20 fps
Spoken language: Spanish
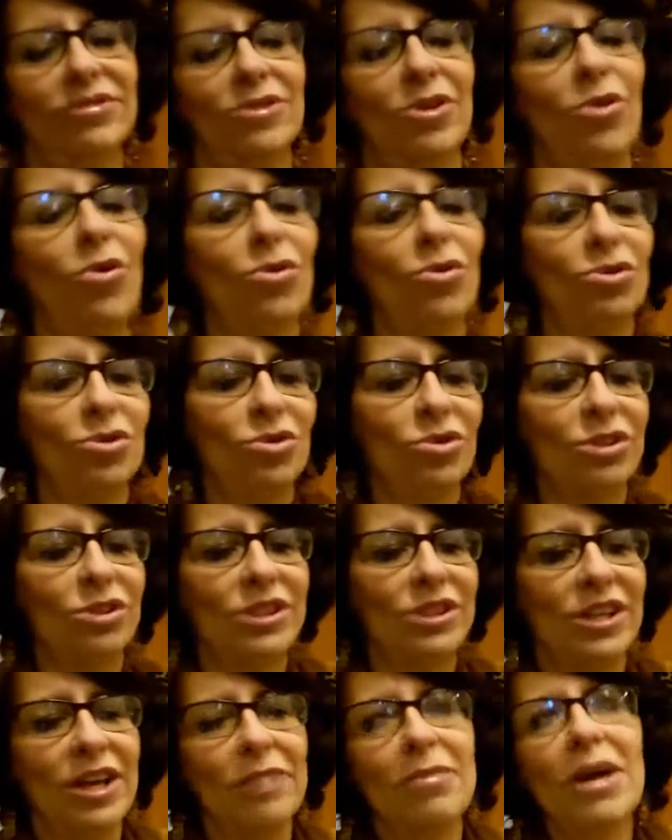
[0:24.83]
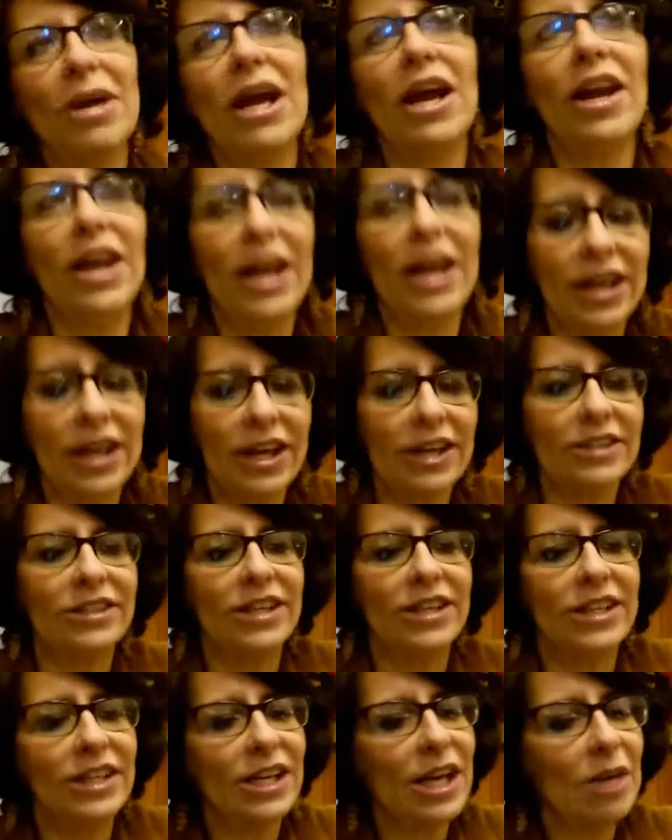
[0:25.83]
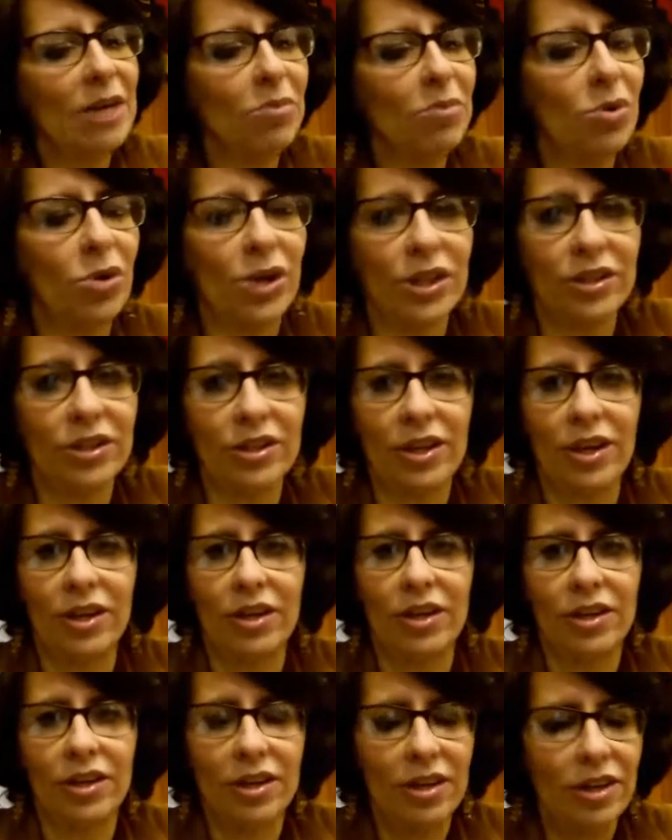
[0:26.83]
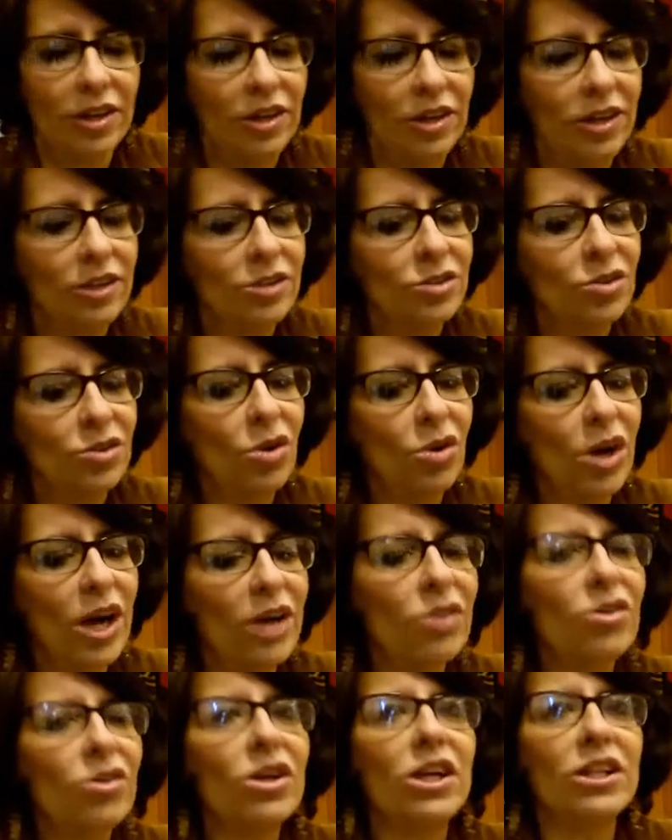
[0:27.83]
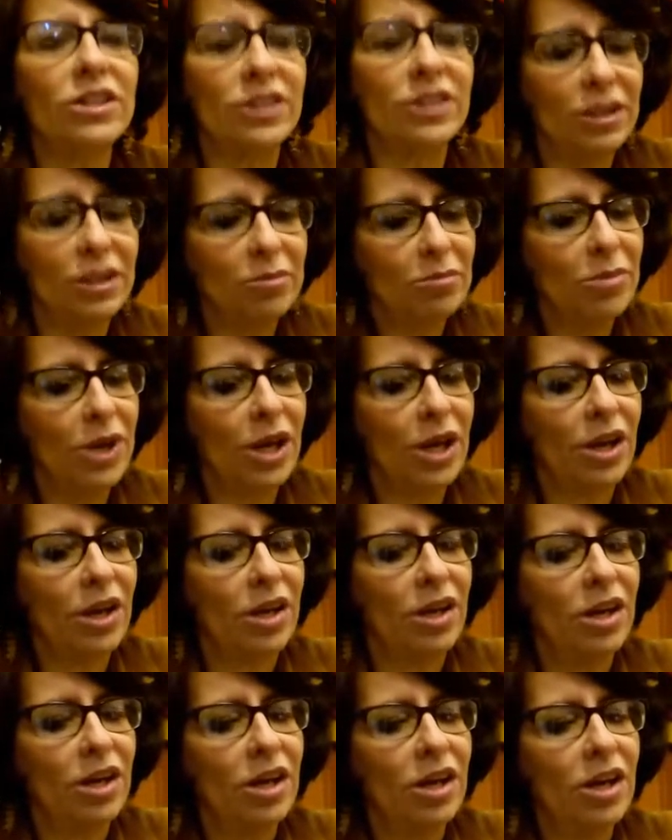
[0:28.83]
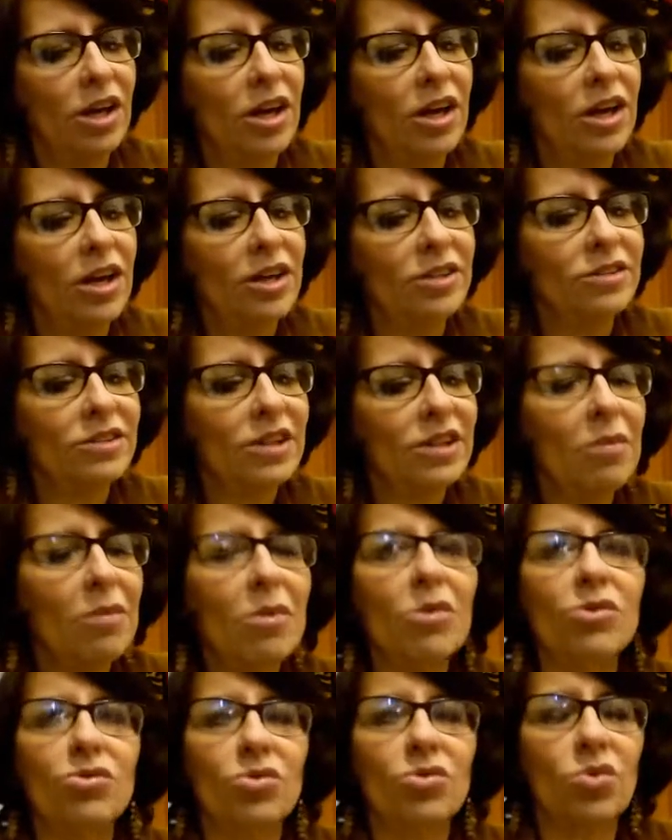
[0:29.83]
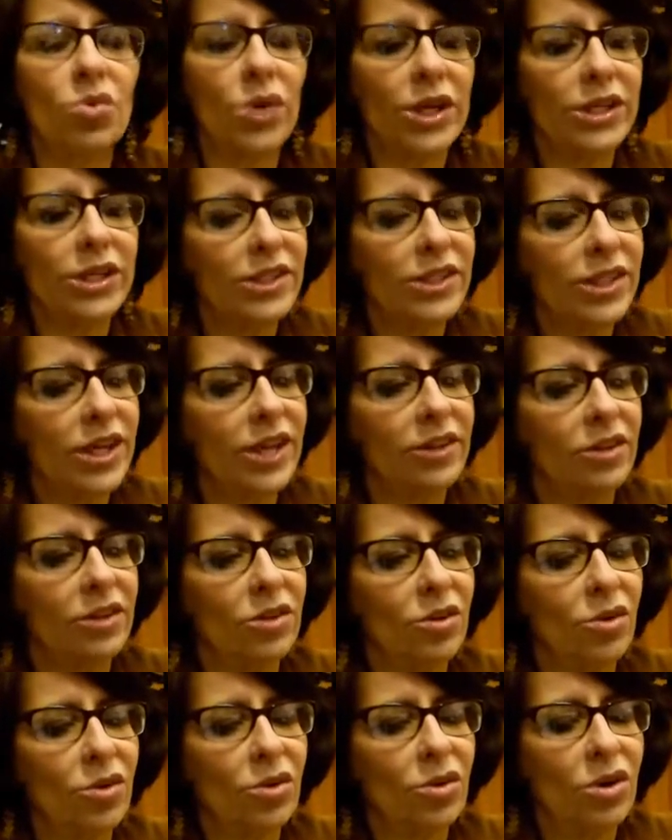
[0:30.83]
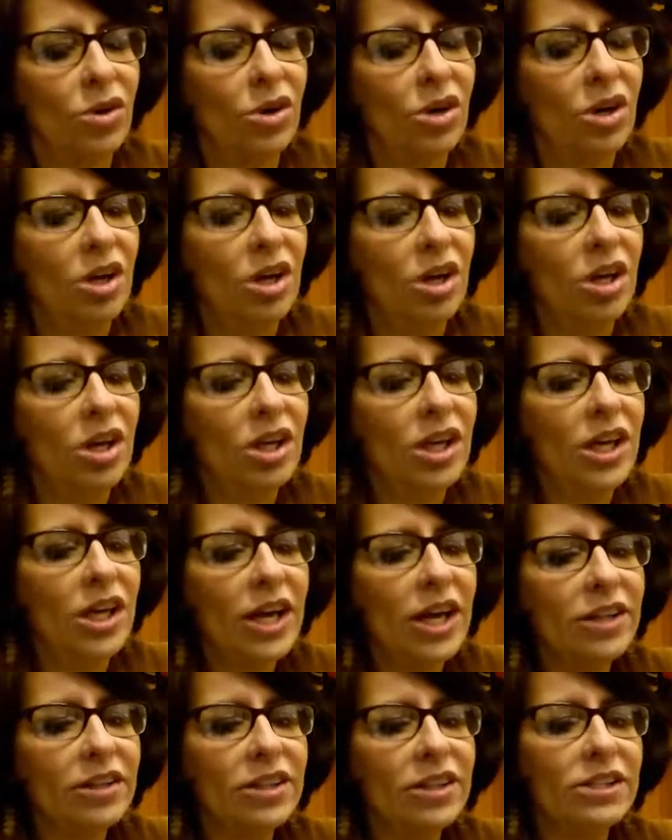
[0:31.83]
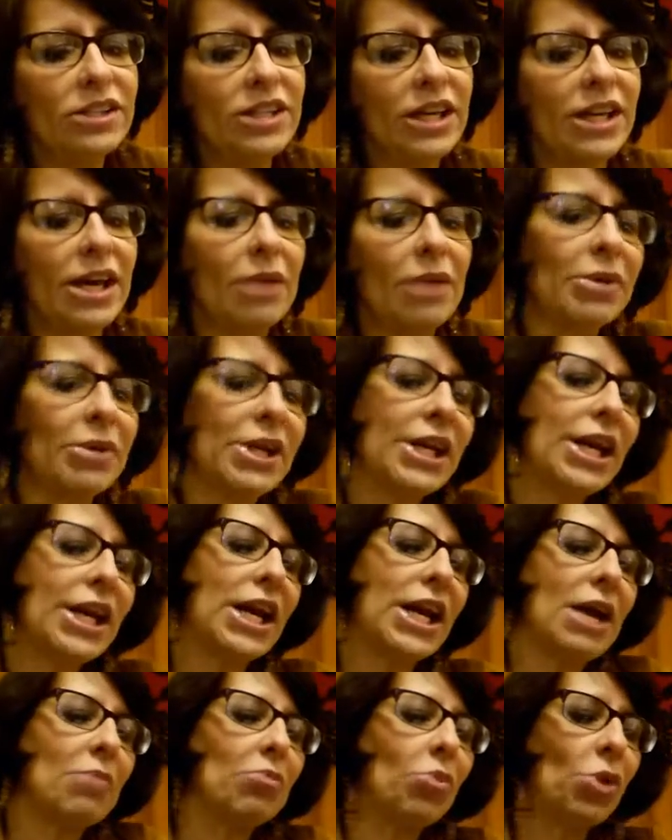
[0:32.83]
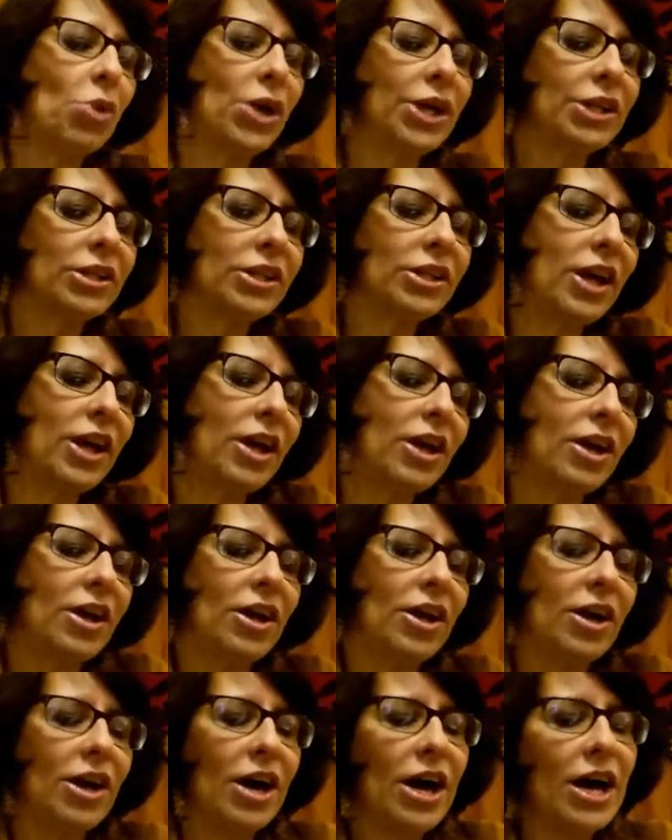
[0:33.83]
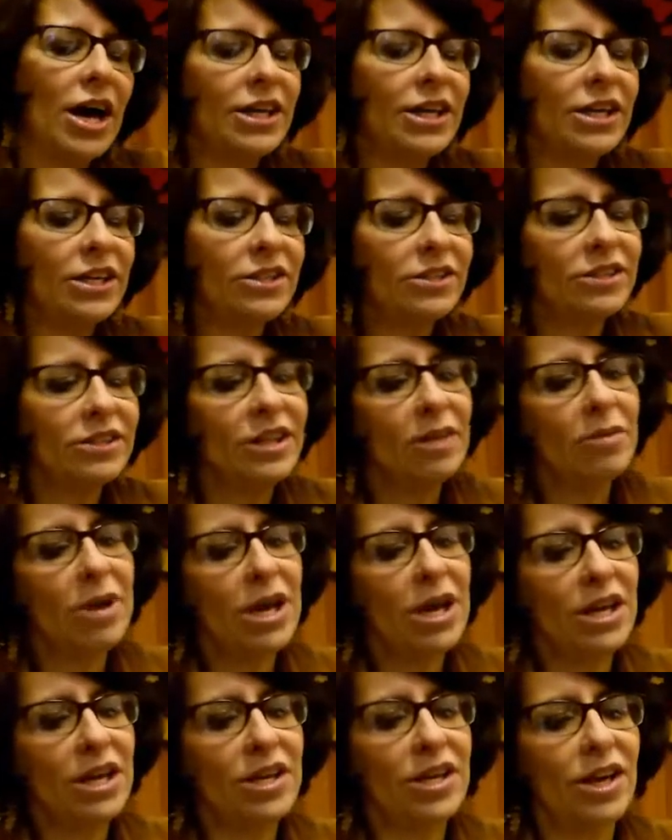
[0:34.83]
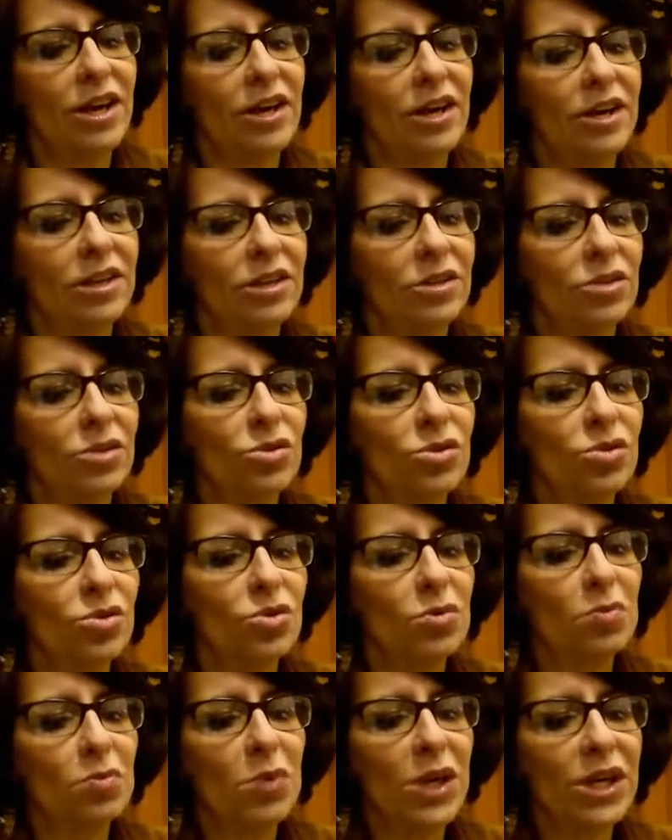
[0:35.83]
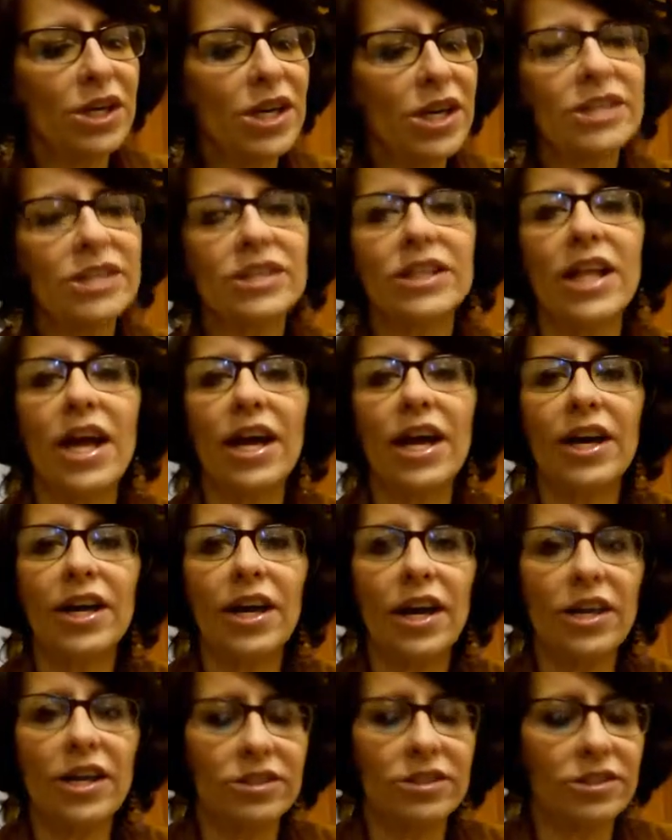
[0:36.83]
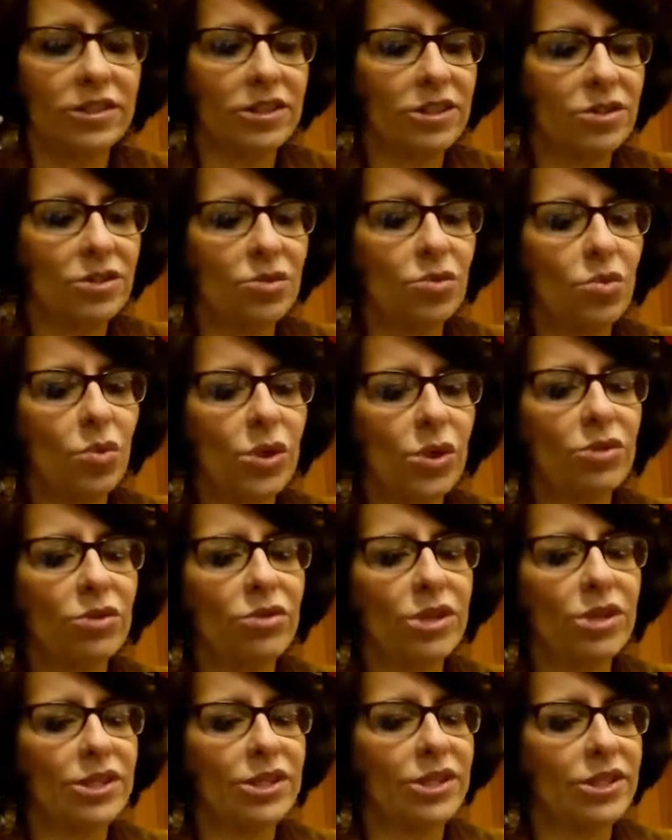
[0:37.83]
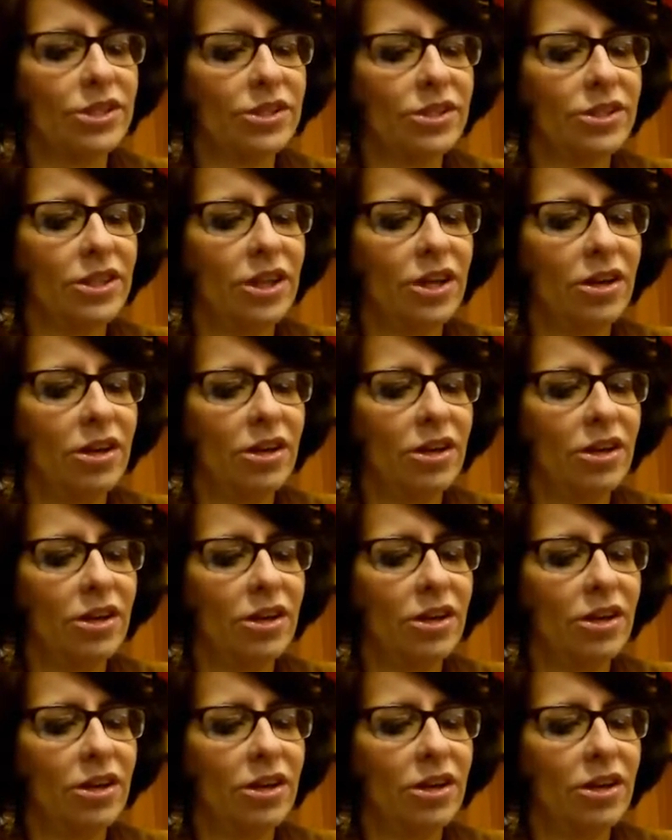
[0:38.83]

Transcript: otro que se llama La Casa de la Poeta. Tocaron el timbre, estaba oscureciendo, y antes de que abriera la puerta, ahí estaba ella, con sus piernas largas y su cuello de cisne.